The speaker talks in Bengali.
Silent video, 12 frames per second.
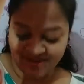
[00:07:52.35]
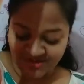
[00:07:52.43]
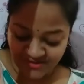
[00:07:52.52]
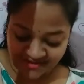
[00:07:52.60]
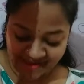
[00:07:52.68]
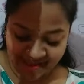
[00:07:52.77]

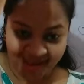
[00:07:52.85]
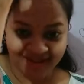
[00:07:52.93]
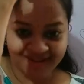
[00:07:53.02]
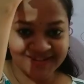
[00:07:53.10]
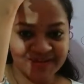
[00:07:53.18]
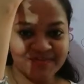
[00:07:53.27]
এখন
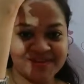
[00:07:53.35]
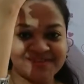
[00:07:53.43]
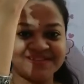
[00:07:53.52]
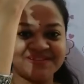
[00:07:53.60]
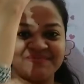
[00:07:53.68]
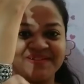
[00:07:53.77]
একটা
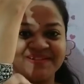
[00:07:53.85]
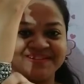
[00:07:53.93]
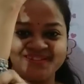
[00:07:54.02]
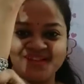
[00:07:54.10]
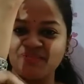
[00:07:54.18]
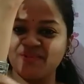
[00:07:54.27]
বাঁচাতে
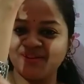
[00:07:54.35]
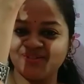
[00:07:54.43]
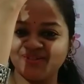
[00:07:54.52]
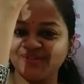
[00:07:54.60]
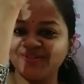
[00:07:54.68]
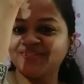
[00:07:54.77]
পেরেছি আমার
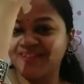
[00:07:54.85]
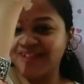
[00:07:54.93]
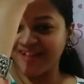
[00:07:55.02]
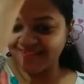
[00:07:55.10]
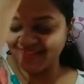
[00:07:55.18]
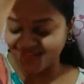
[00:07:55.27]
জন্য যে
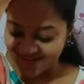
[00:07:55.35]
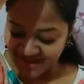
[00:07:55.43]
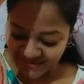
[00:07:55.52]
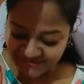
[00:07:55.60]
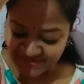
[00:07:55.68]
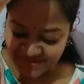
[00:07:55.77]
আজকের
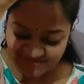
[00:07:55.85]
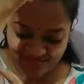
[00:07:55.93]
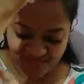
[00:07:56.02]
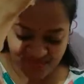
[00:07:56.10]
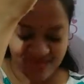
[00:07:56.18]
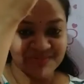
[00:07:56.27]
লাইফটা আমি
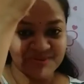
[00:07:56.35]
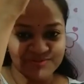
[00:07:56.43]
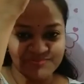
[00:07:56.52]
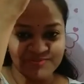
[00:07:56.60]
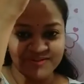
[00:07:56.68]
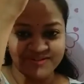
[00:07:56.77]
পড়ে
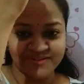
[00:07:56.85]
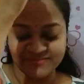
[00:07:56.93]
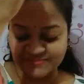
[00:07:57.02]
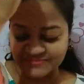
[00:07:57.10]
বসবো এটা